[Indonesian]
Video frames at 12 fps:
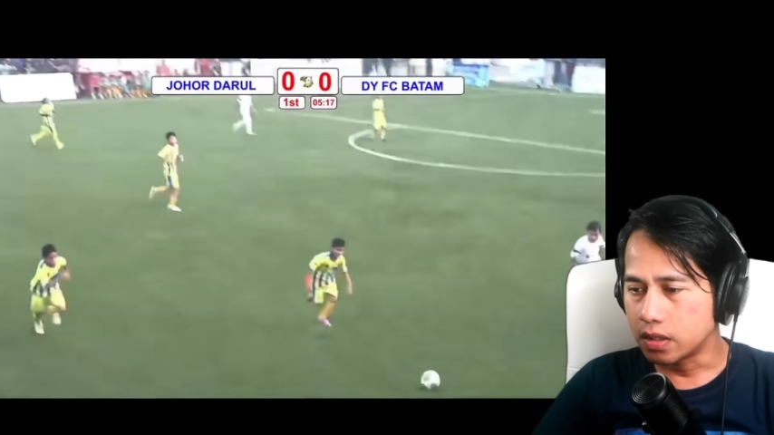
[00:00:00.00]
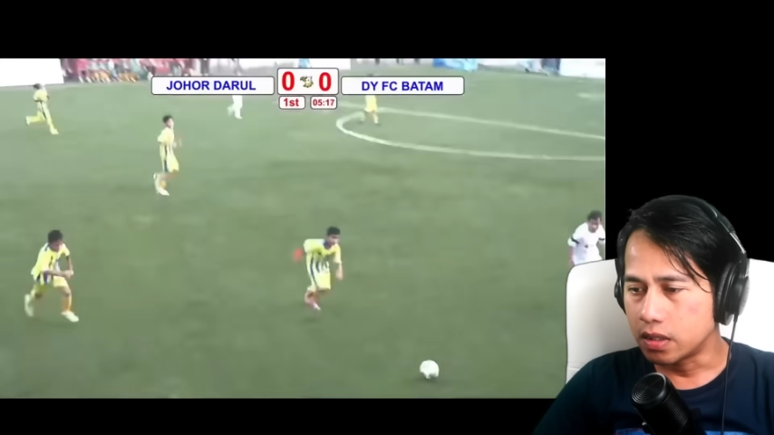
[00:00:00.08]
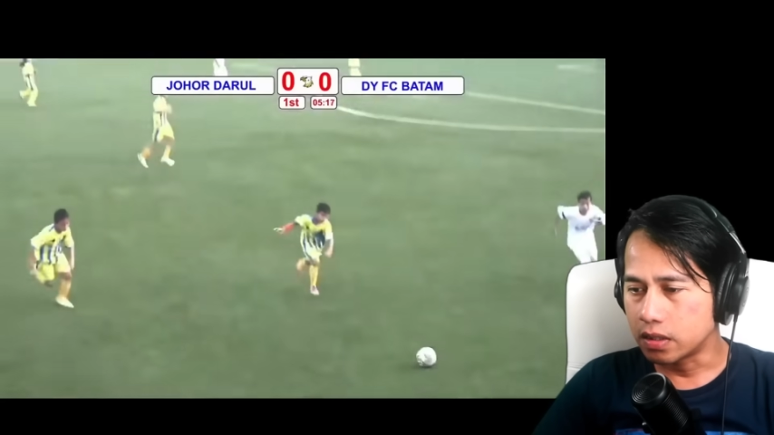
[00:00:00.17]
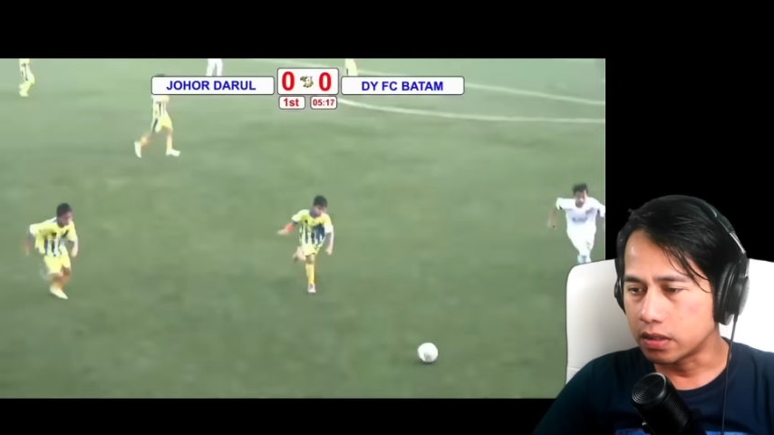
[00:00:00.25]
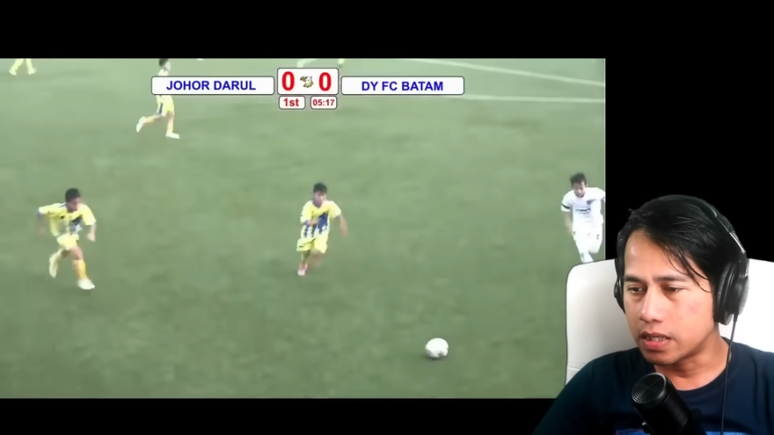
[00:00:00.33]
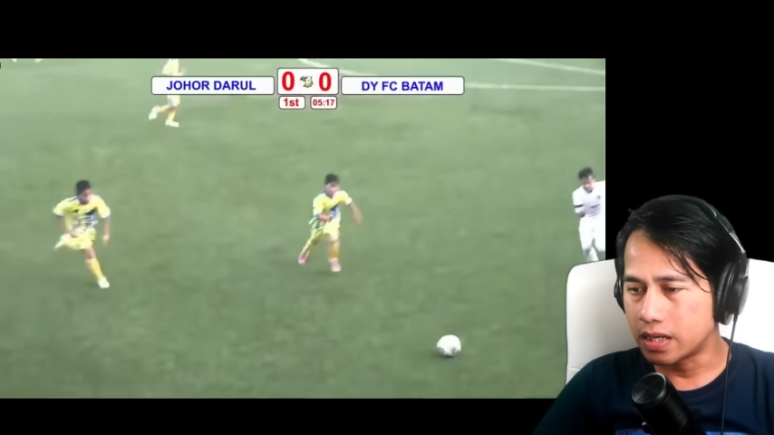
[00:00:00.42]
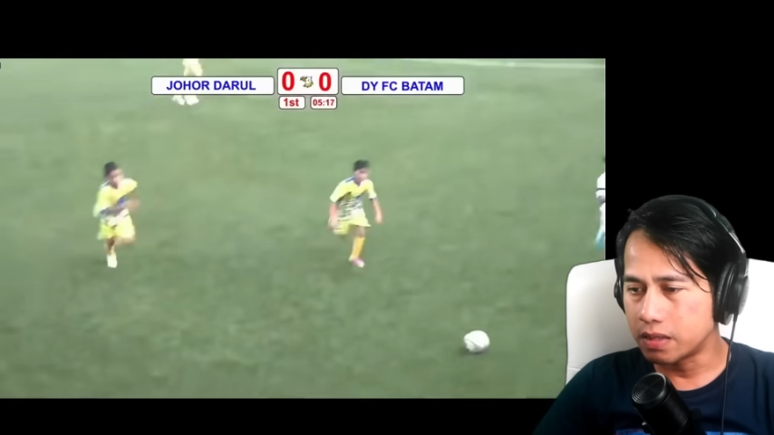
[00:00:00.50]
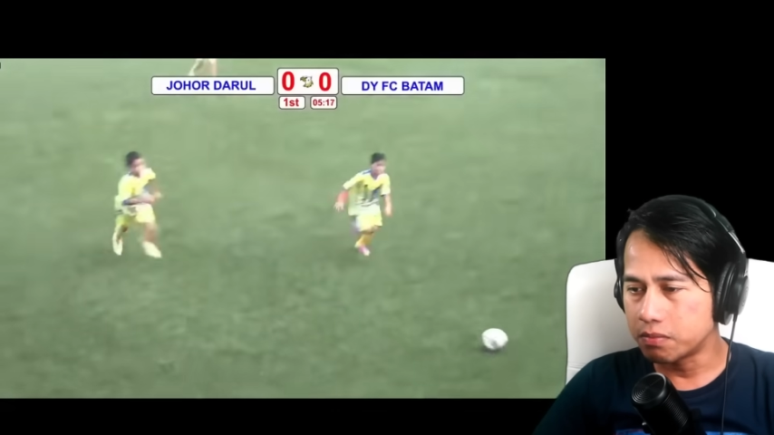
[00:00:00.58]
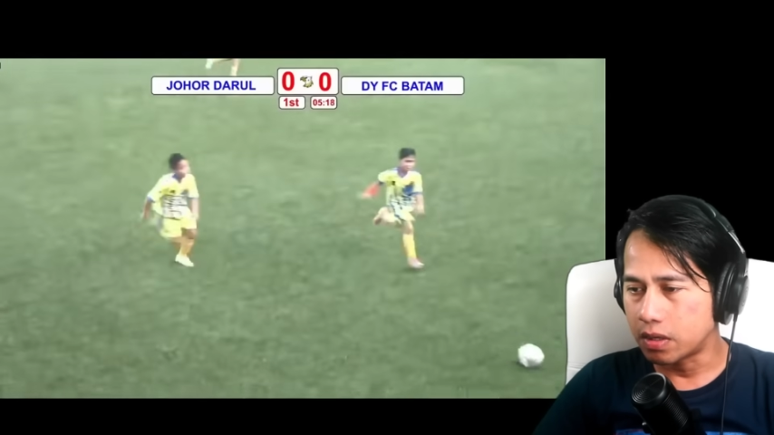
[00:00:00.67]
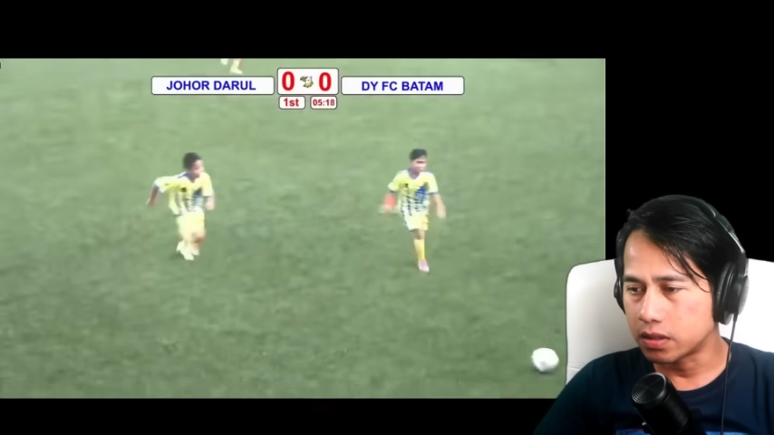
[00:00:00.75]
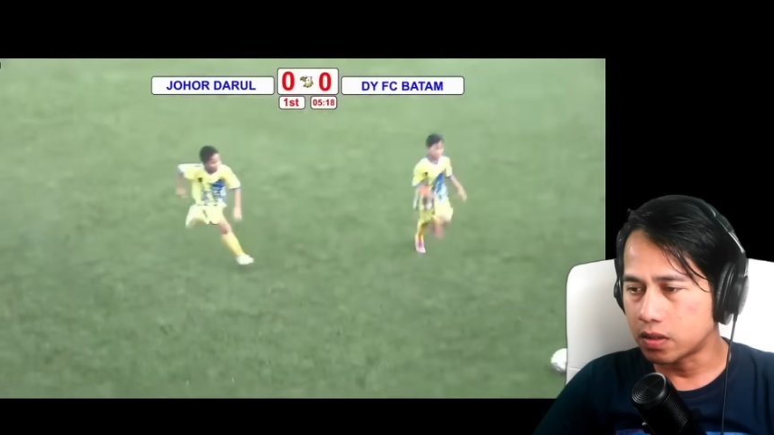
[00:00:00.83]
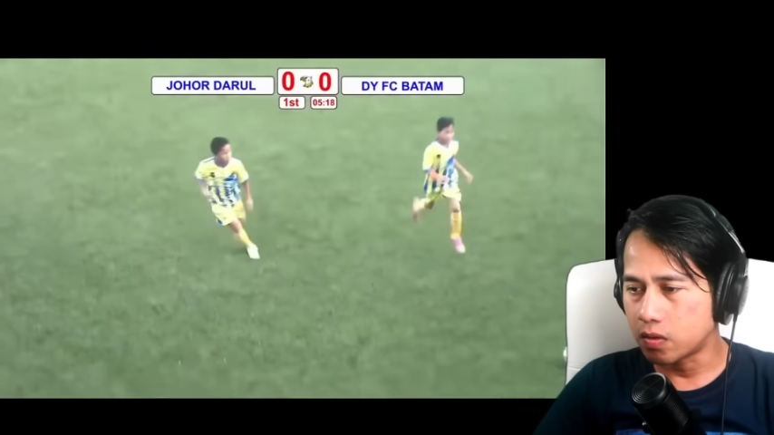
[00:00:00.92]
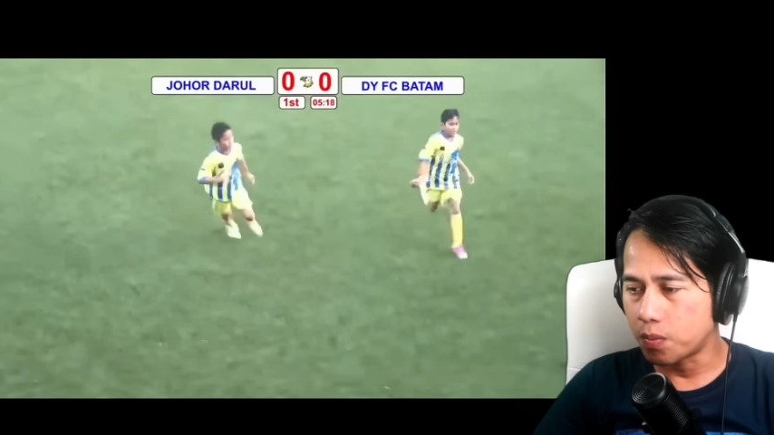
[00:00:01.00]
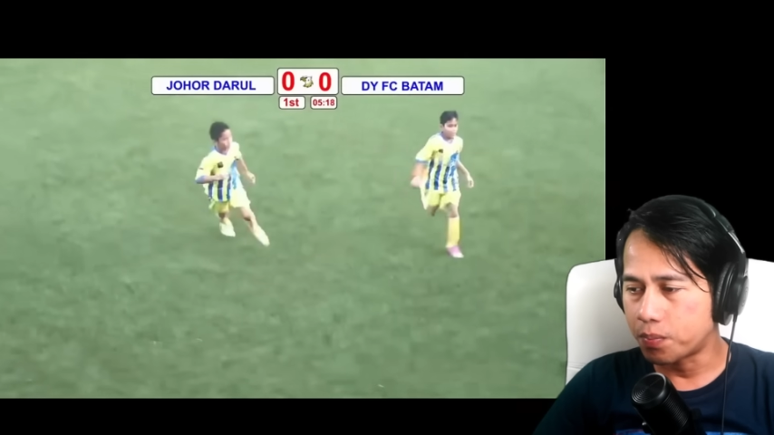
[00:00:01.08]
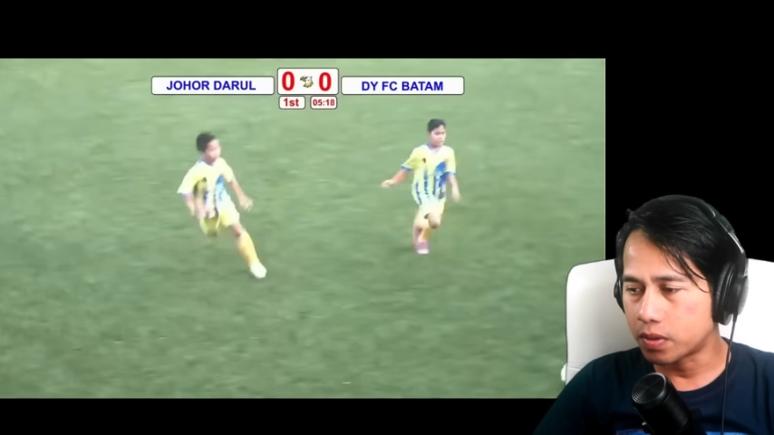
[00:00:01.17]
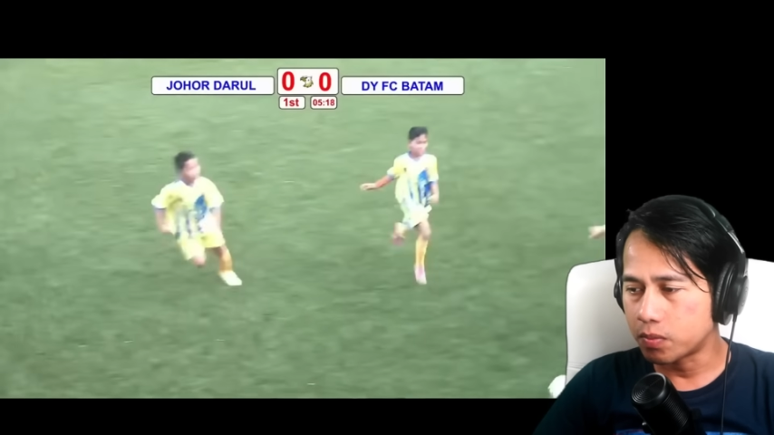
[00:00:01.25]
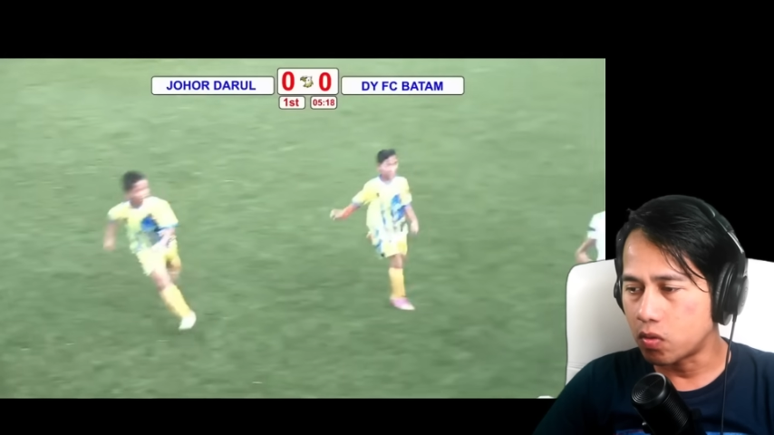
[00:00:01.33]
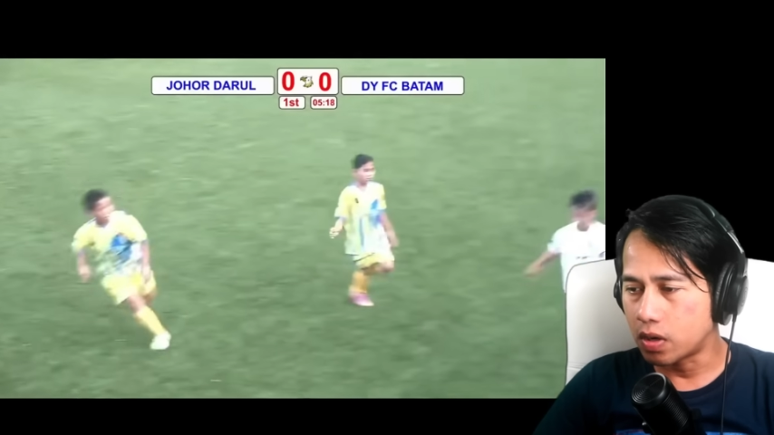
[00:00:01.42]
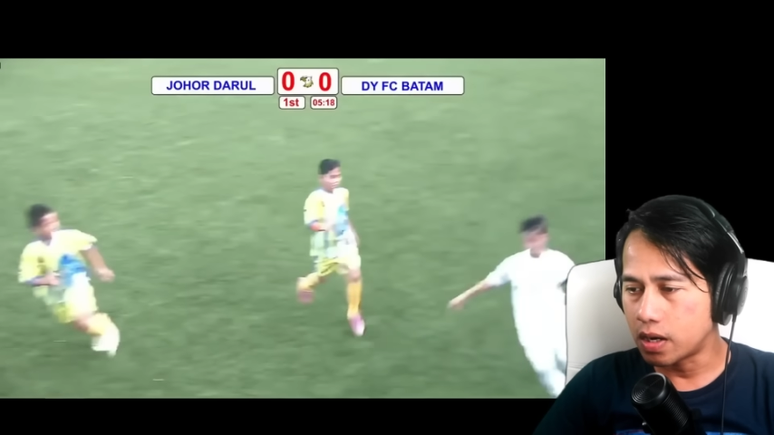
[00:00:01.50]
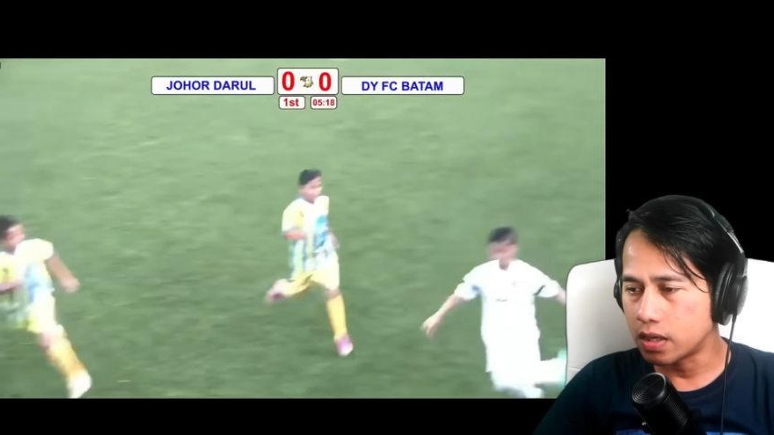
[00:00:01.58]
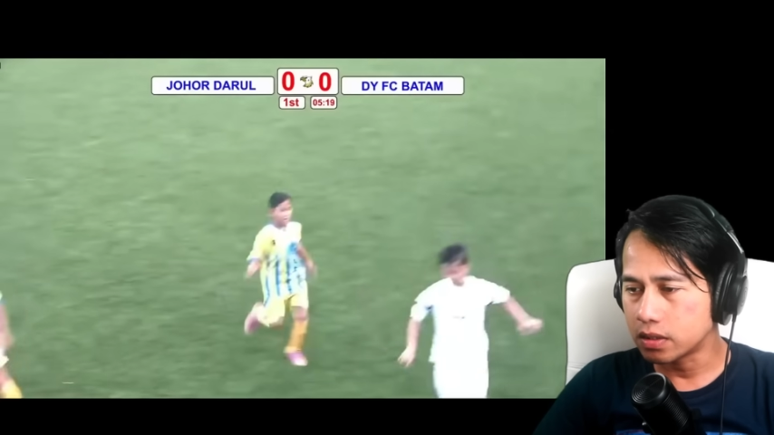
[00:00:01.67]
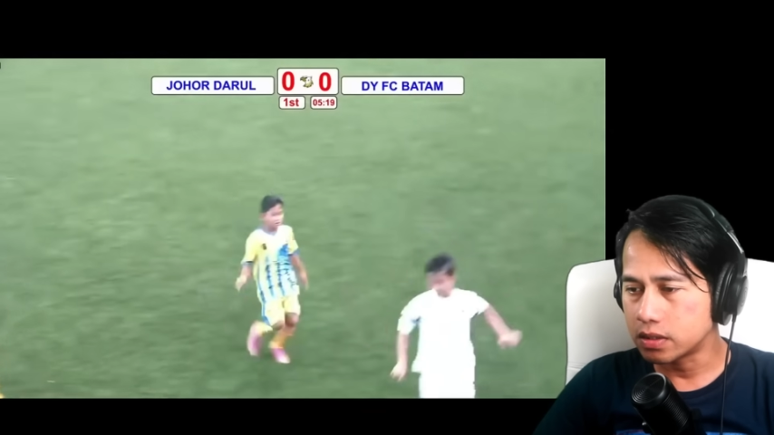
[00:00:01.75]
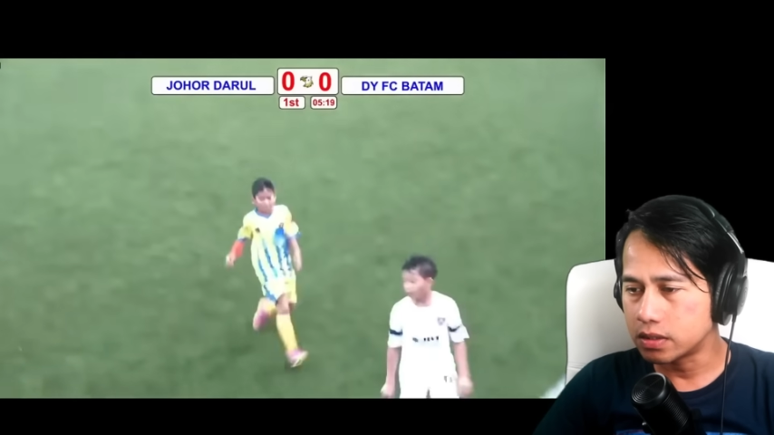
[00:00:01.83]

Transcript: uh, kirim atau oper bola